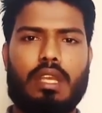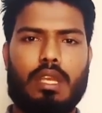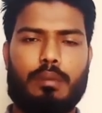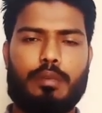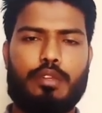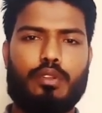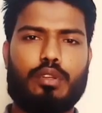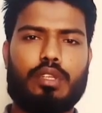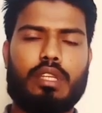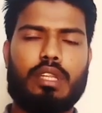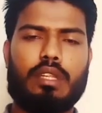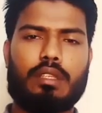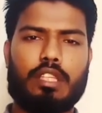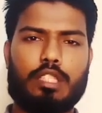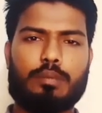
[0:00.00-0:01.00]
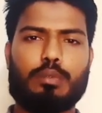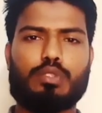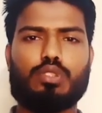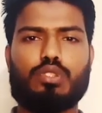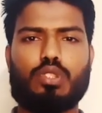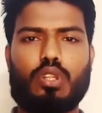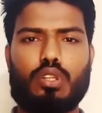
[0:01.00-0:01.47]
এই ভিডিওটি শেষ
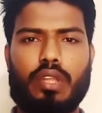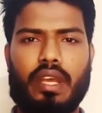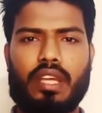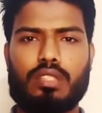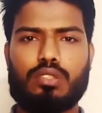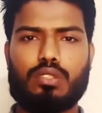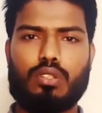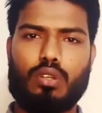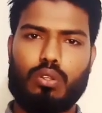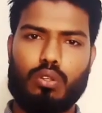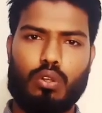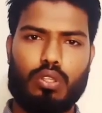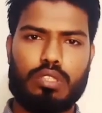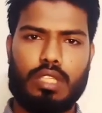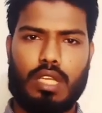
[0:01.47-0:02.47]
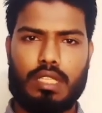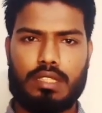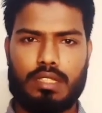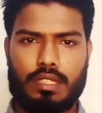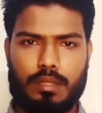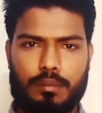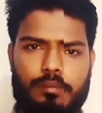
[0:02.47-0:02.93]
পর্যন্ত দেখার জন্য অনুরোধ
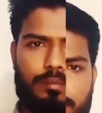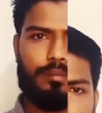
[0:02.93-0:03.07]
জানাচ্ছি